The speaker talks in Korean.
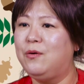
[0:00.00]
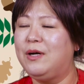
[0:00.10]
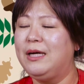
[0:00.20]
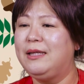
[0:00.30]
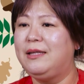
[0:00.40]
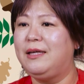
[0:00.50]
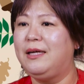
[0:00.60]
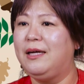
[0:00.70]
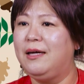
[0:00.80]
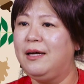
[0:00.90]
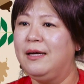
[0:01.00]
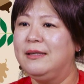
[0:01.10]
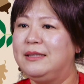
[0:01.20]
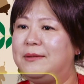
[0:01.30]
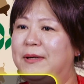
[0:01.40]
호랑이띠.
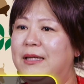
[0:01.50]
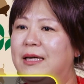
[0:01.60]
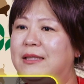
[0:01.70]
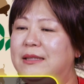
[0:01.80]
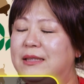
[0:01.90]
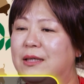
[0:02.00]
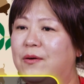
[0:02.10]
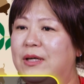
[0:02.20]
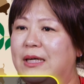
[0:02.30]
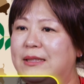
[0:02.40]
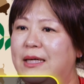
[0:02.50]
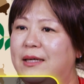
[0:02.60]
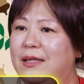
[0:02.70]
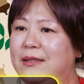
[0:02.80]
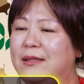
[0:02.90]
집안에 근심거리가
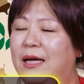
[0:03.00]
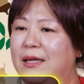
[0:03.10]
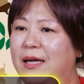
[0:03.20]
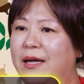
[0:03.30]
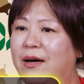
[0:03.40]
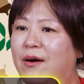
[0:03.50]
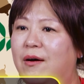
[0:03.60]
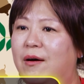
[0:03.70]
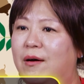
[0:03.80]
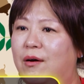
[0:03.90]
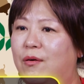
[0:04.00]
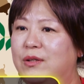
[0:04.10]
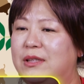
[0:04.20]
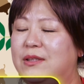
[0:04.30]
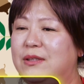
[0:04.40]
생기는 날이에요.
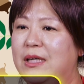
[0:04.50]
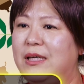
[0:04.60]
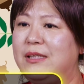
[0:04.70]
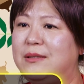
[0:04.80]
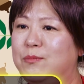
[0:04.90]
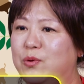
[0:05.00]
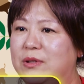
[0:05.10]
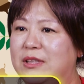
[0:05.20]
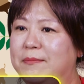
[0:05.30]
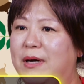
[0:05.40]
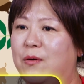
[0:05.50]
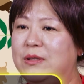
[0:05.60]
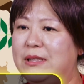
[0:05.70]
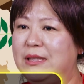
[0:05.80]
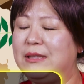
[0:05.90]
어디서 생길지 모르지만
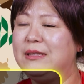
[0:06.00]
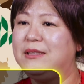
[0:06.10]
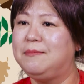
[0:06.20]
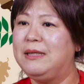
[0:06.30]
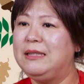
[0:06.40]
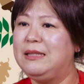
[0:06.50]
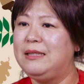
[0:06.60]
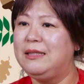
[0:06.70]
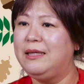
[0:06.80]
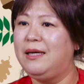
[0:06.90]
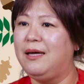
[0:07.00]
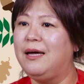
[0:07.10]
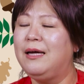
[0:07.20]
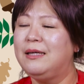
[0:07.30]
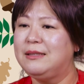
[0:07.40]
어쨌든 집안일이니
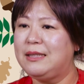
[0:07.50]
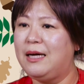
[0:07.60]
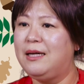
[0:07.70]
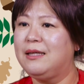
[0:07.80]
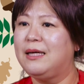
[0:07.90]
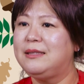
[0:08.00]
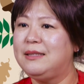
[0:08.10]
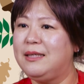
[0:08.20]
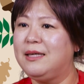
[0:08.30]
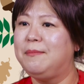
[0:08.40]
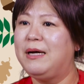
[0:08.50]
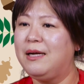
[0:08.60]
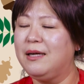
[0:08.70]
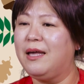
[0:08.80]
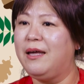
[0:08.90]
잘 다스리길
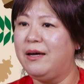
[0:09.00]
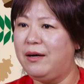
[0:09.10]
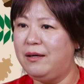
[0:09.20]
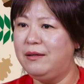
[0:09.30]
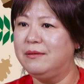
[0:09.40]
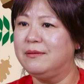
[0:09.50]
바랄게요.